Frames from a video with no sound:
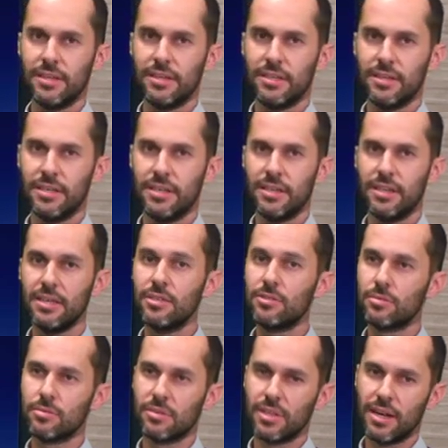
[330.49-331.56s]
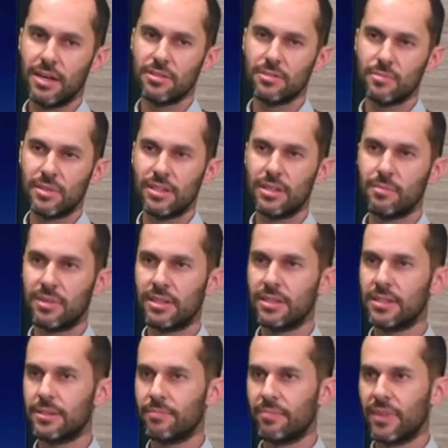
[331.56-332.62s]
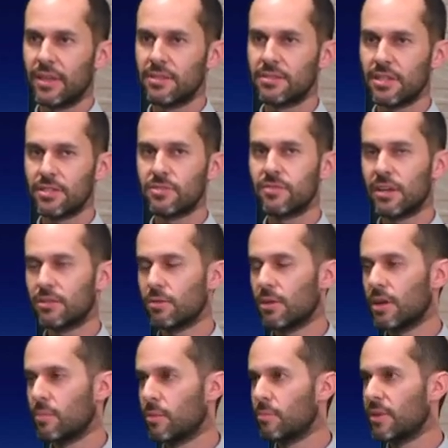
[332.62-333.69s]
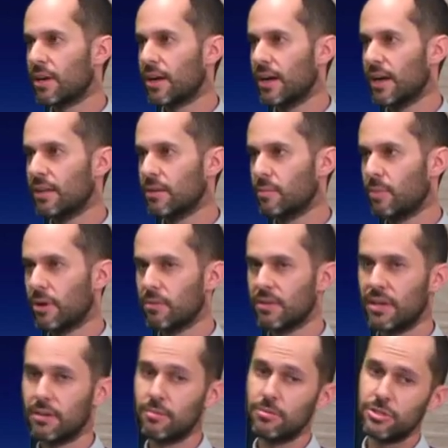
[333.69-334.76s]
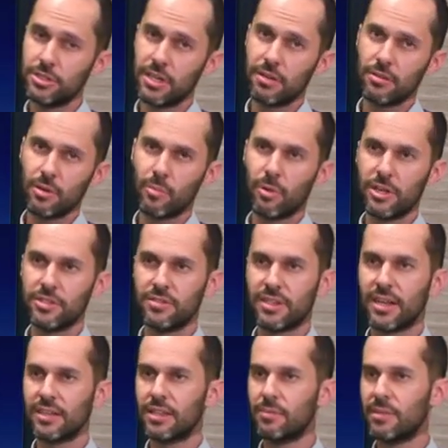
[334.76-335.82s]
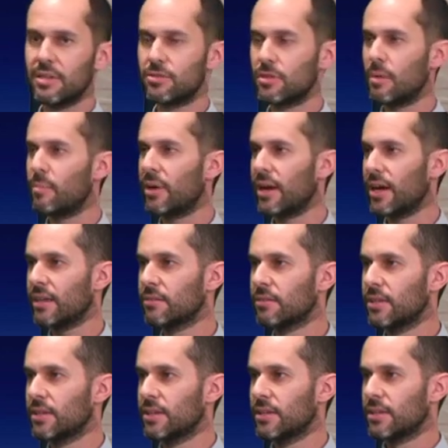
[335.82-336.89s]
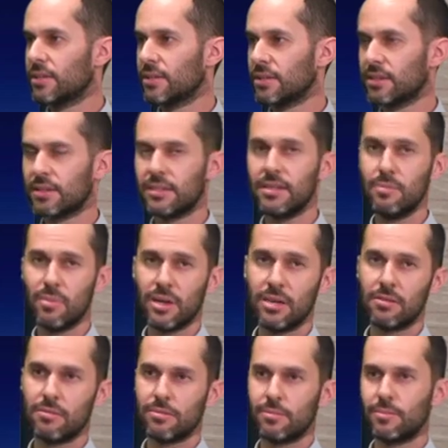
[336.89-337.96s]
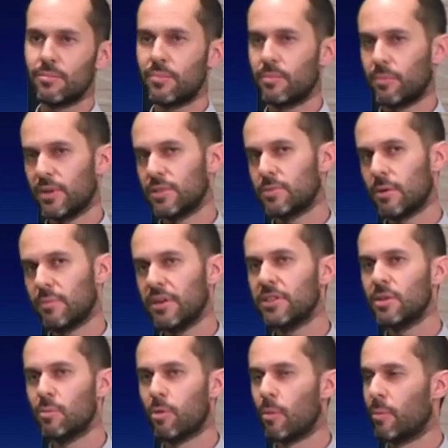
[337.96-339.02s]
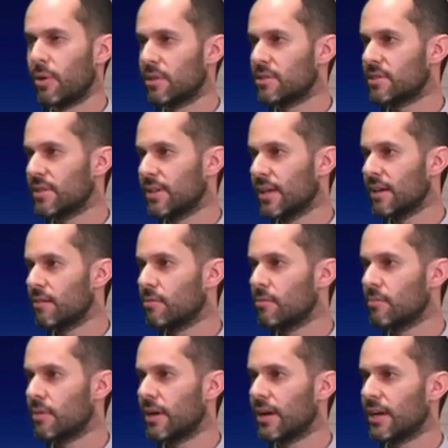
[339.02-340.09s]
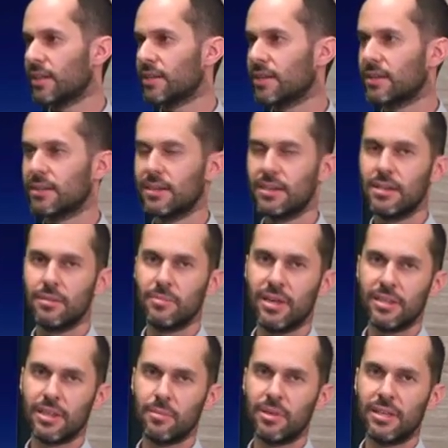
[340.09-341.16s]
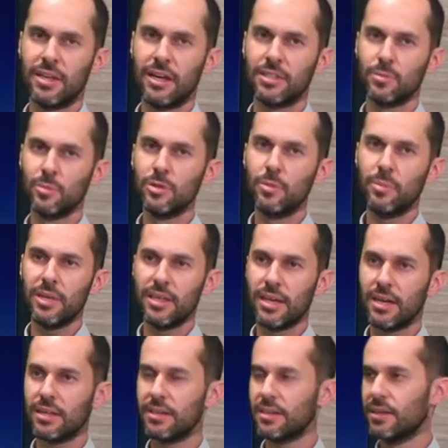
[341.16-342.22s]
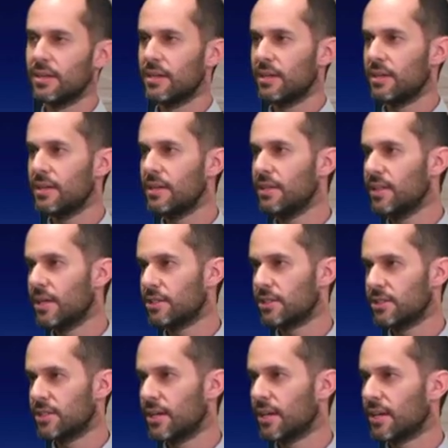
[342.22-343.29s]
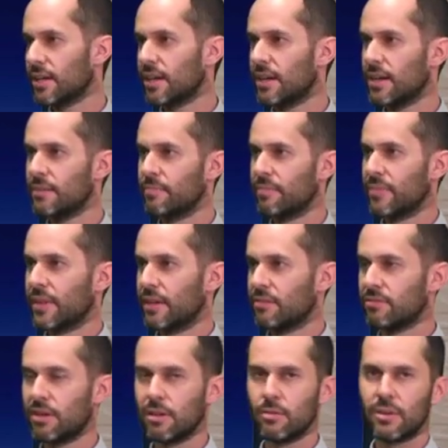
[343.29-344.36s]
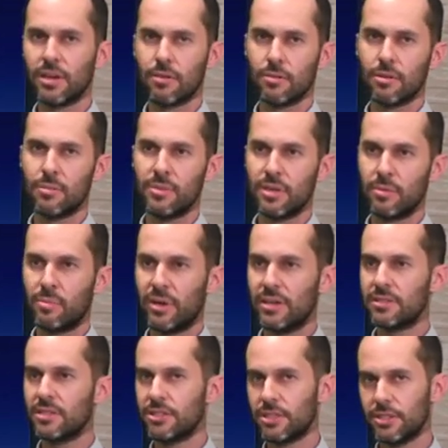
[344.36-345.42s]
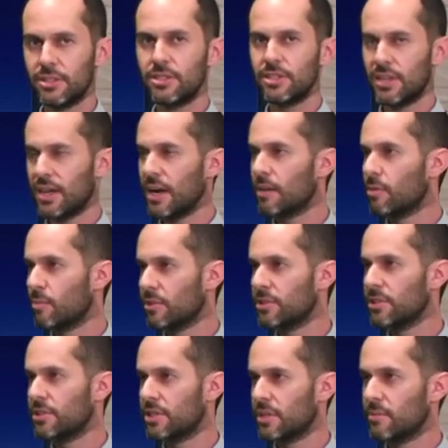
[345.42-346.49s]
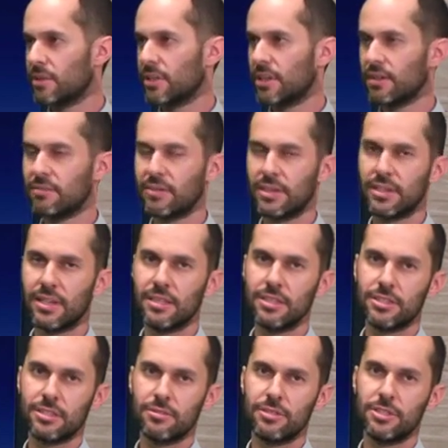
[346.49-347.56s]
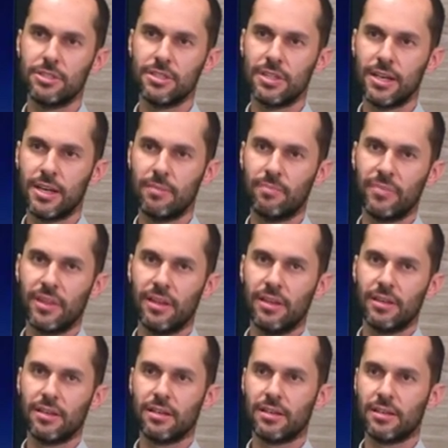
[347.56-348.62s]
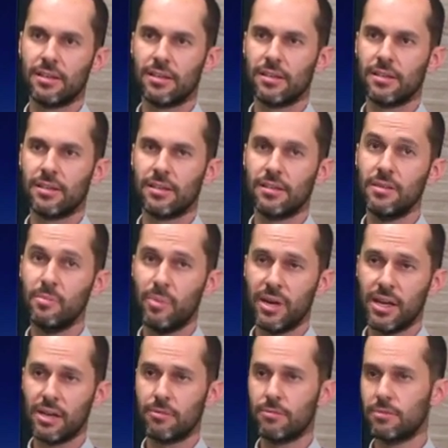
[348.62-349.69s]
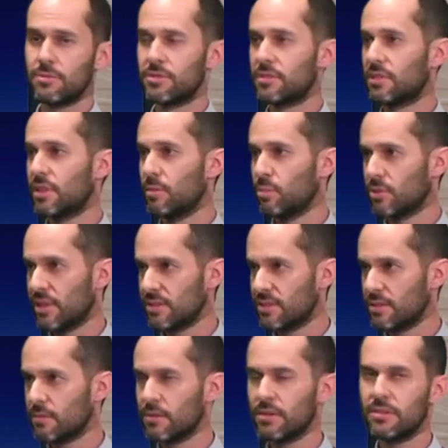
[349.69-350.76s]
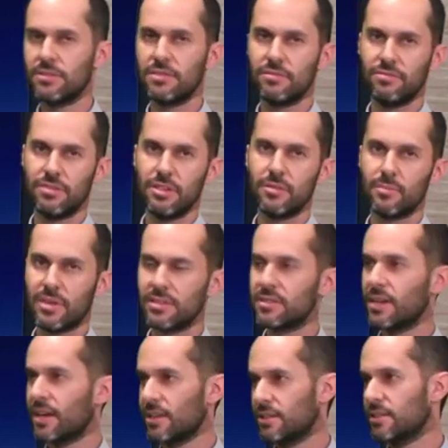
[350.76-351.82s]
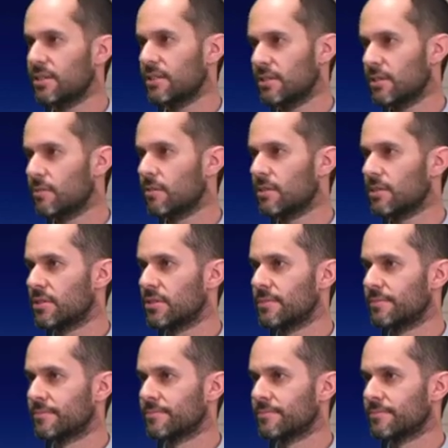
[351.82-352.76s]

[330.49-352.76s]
E isso traz uma demanda satisfatória para o mercado, para o quê? Porque o dinheiro não pode ficar também só parado uh, em banco, principalmente em poupança, né? com uma Sim. renda, uma rentabilidade muito pequena e deixa de agregar valor à economia do país, deixa de girar, como a gente chama, né? vai estar tá deixando de girar uh, empregos, tributações, enfim, uma série de, de coisas.